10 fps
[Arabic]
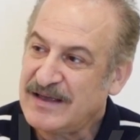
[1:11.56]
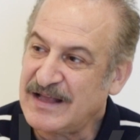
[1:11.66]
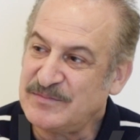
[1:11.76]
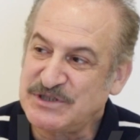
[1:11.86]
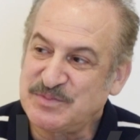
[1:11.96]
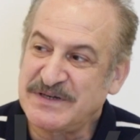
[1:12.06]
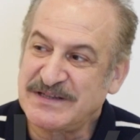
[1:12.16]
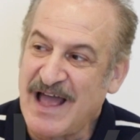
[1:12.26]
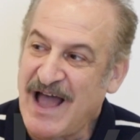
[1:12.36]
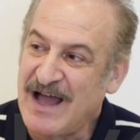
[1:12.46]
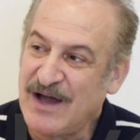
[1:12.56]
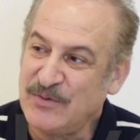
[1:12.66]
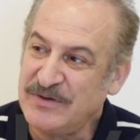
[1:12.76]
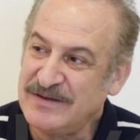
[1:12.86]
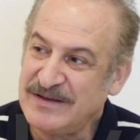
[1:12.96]
كانت مش مرتاحه
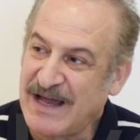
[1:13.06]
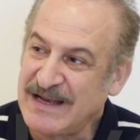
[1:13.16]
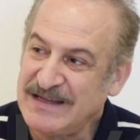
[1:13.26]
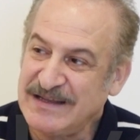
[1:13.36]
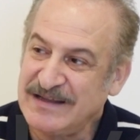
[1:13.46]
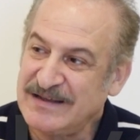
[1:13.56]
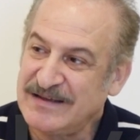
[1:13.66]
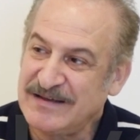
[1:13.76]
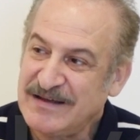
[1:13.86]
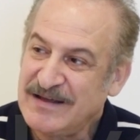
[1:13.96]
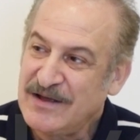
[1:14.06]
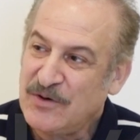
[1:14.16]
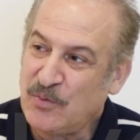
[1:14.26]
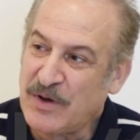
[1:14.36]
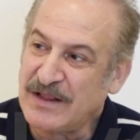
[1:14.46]
قوي يعني
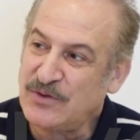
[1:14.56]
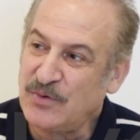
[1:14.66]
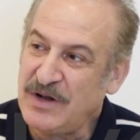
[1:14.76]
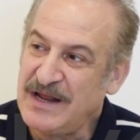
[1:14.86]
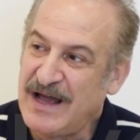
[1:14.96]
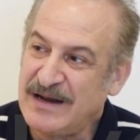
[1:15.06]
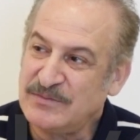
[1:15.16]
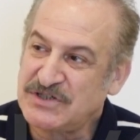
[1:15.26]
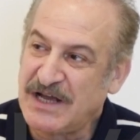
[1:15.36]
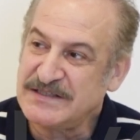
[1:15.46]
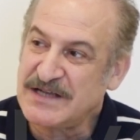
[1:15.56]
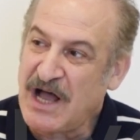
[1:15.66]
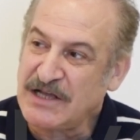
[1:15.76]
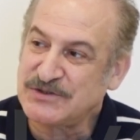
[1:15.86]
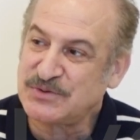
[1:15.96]
وكانت تقول لي انا مش
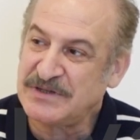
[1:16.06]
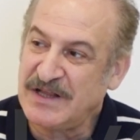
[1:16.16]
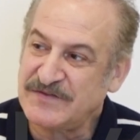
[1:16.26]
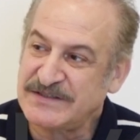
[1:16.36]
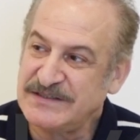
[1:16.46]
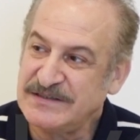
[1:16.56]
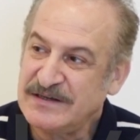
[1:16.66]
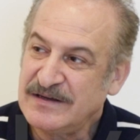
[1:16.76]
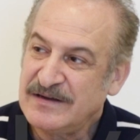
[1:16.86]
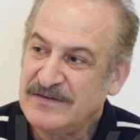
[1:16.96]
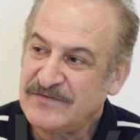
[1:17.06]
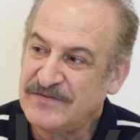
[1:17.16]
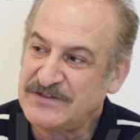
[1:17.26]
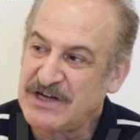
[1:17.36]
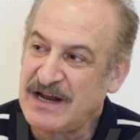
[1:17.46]
عايزه احصر نفسي
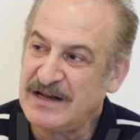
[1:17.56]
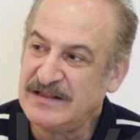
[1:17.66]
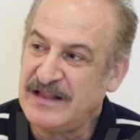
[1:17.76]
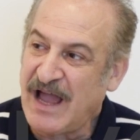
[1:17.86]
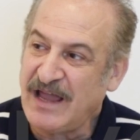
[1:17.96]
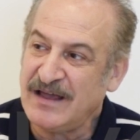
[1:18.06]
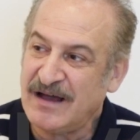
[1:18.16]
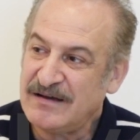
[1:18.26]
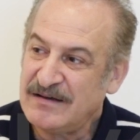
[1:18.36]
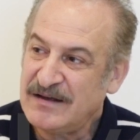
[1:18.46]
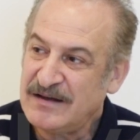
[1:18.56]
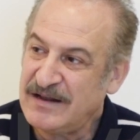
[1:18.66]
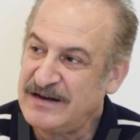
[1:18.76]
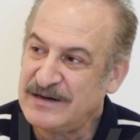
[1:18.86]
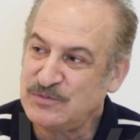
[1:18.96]
في شكل الداعيه
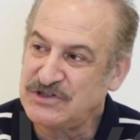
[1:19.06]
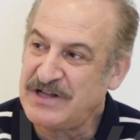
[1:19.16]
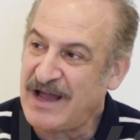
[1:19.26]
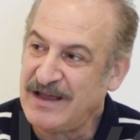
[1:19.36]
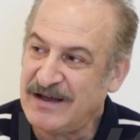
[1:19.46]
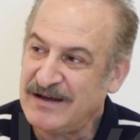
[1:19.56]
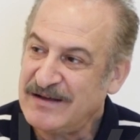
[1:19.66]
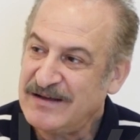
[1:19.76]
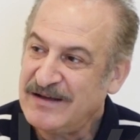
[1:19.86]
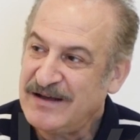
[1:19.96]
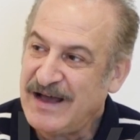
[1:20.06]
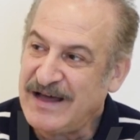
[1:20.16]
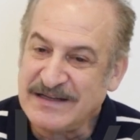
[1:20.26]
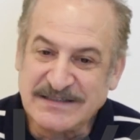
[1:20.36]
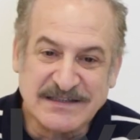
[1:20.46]
لان انا مش داعيه
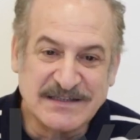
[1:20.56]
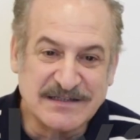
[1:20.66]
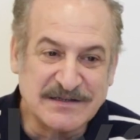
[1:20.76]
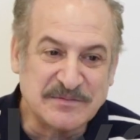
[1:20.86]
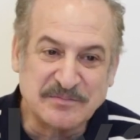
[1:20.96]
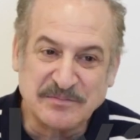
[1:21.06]
انا ست